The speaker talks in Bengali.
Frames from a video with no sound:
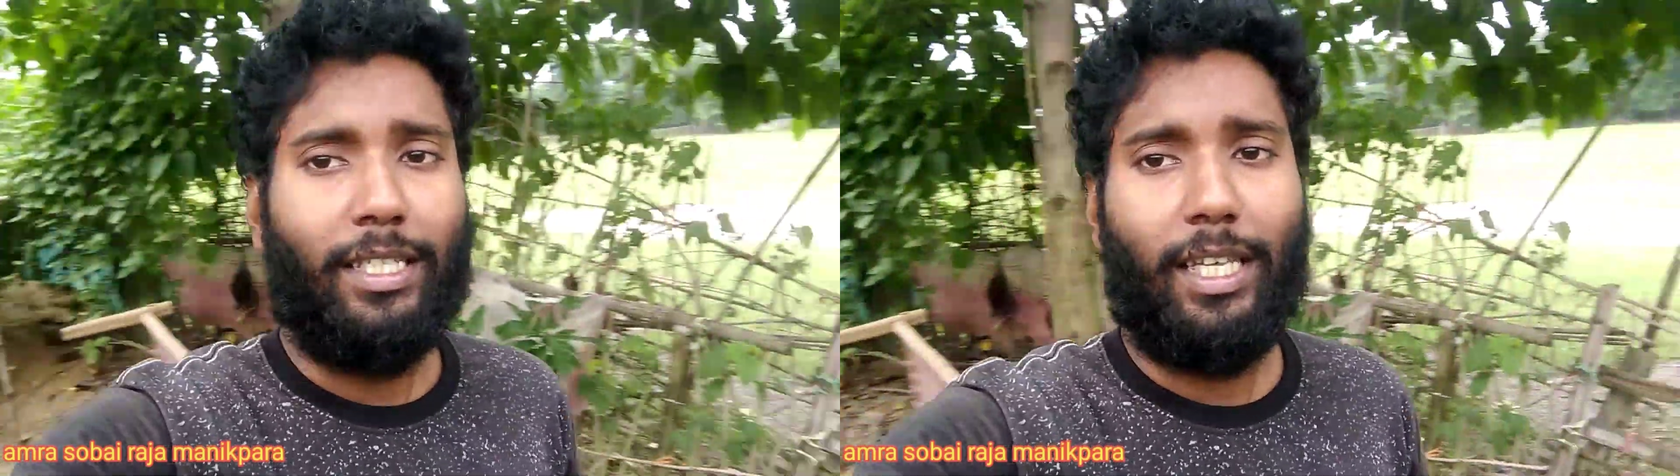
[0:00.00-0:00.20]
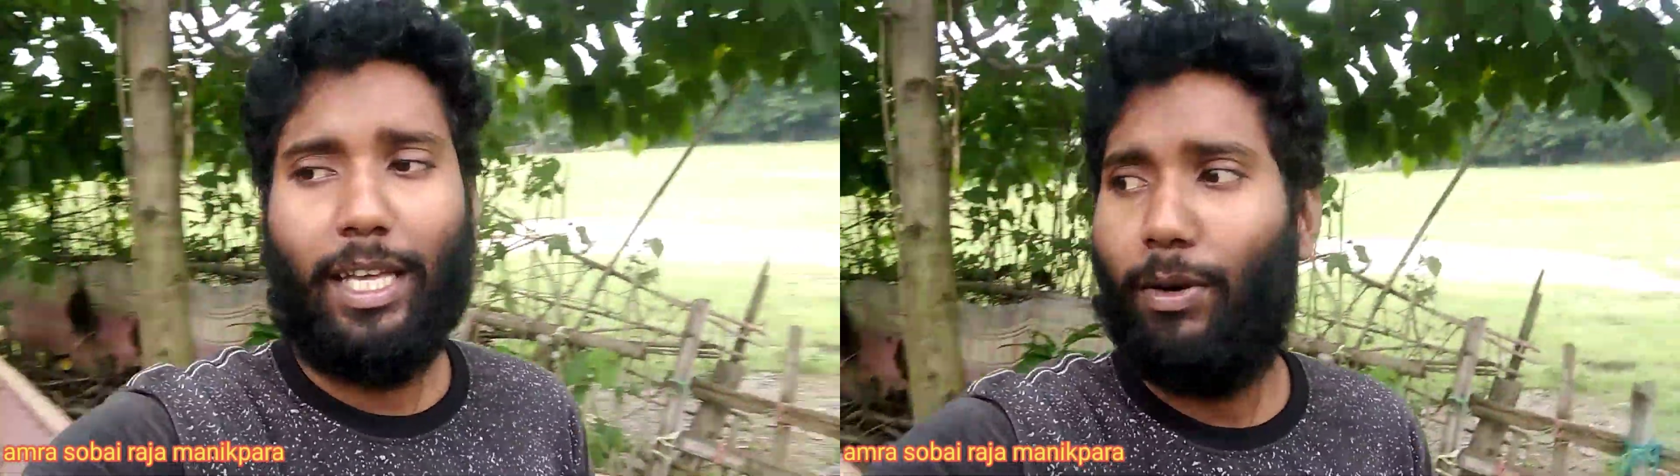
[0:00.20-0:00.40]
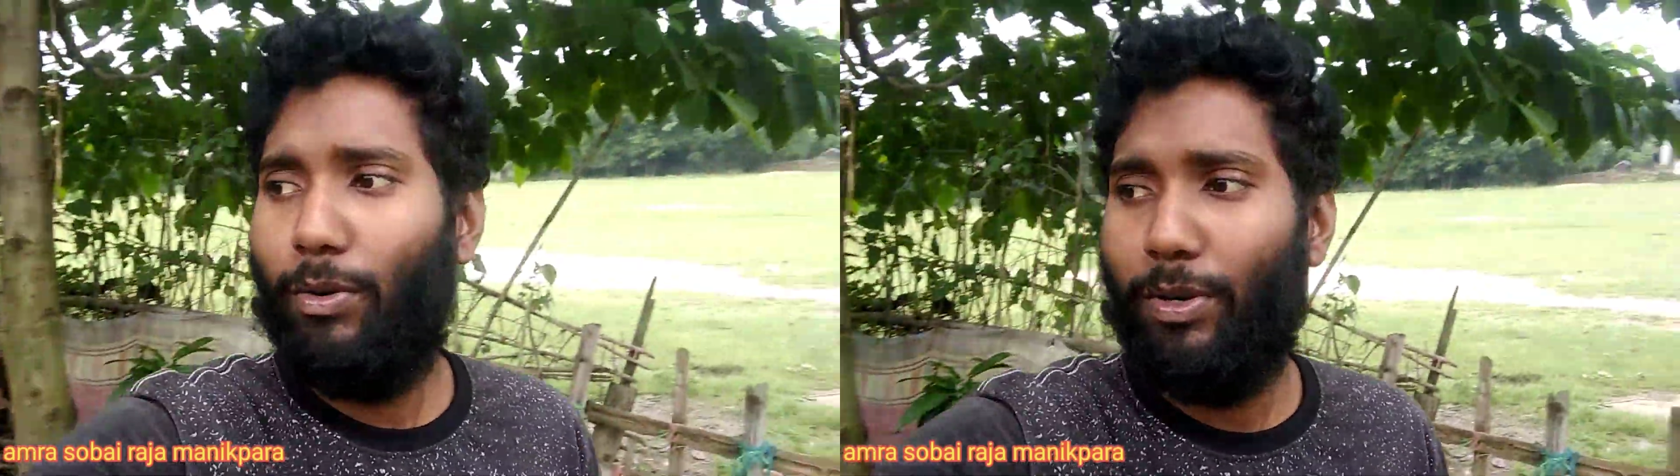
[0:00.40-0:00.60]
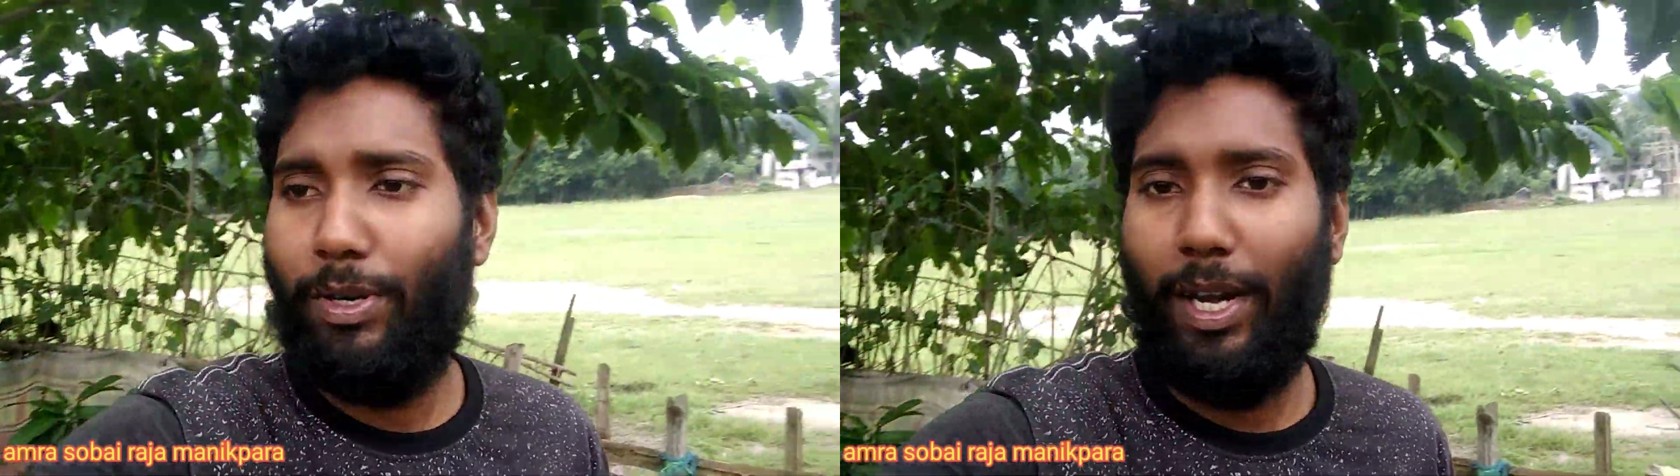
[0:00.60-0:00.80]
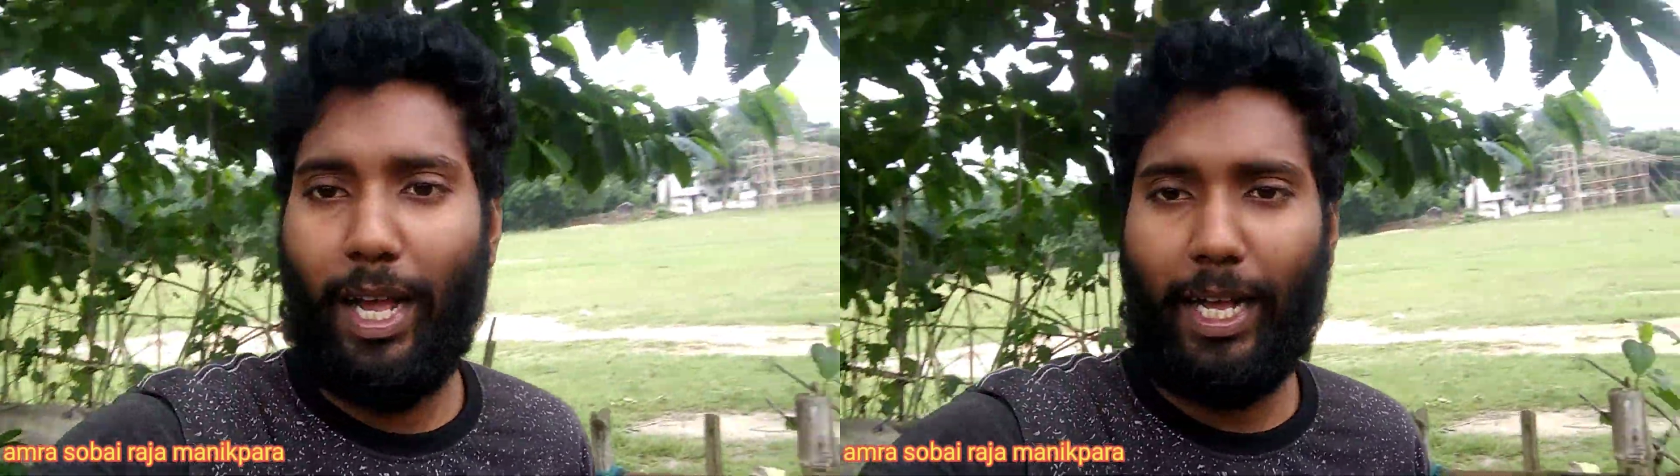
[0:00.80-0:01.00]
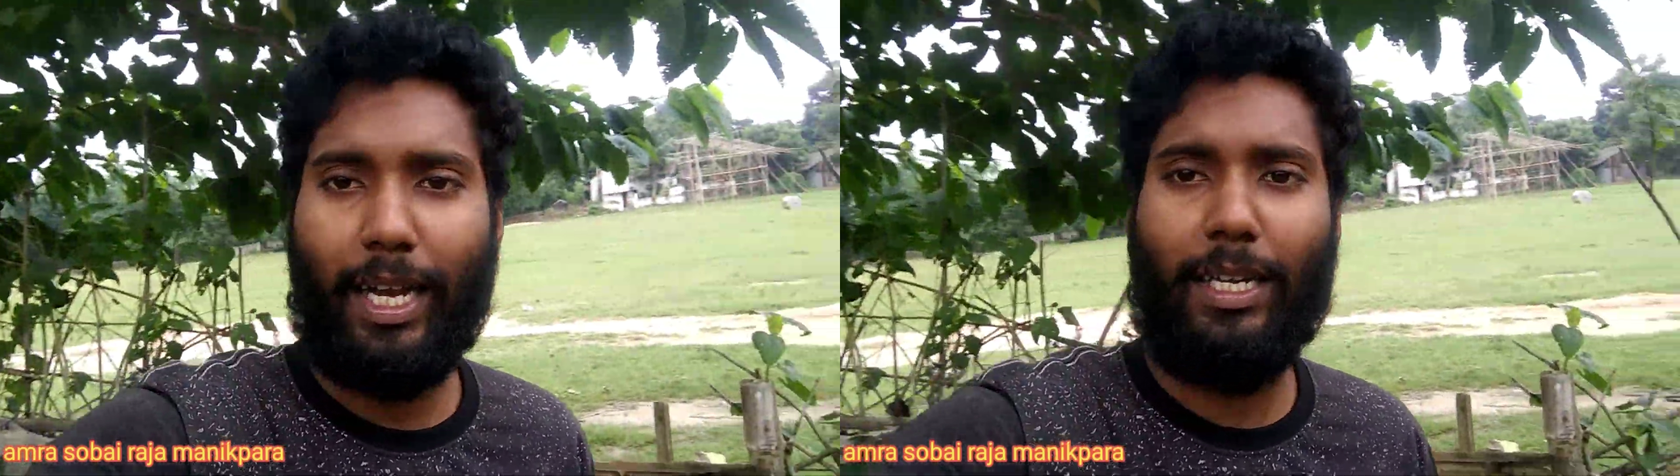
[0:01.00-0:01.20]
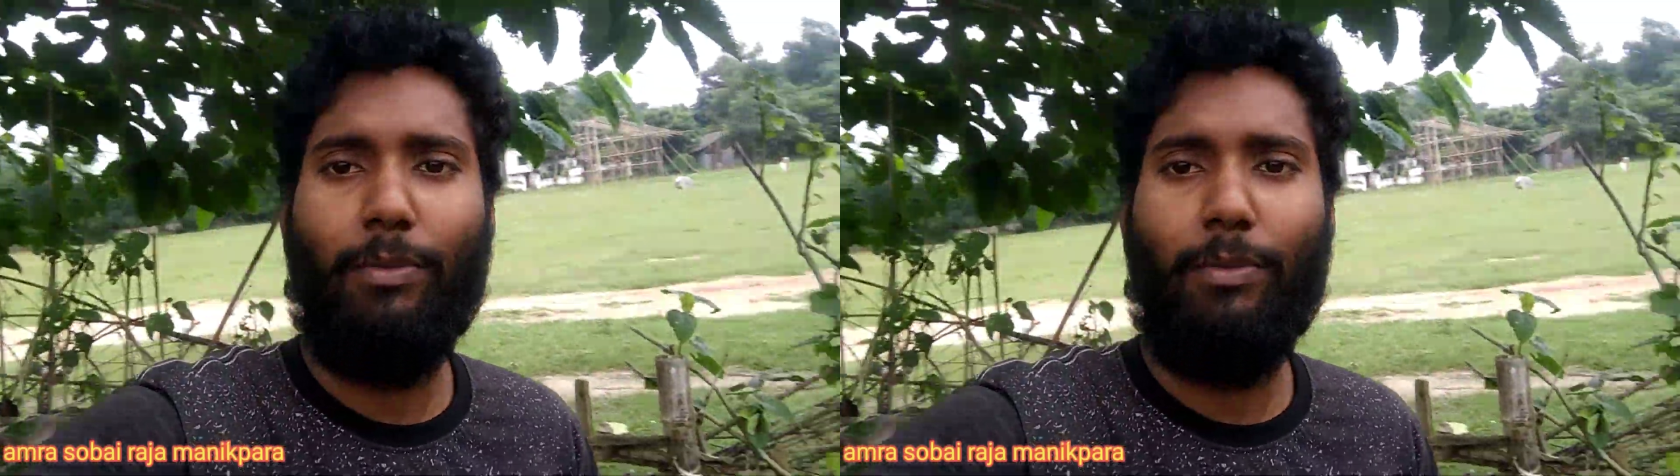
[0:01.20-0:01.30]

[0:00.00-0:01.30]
যে দেখুন এক একটি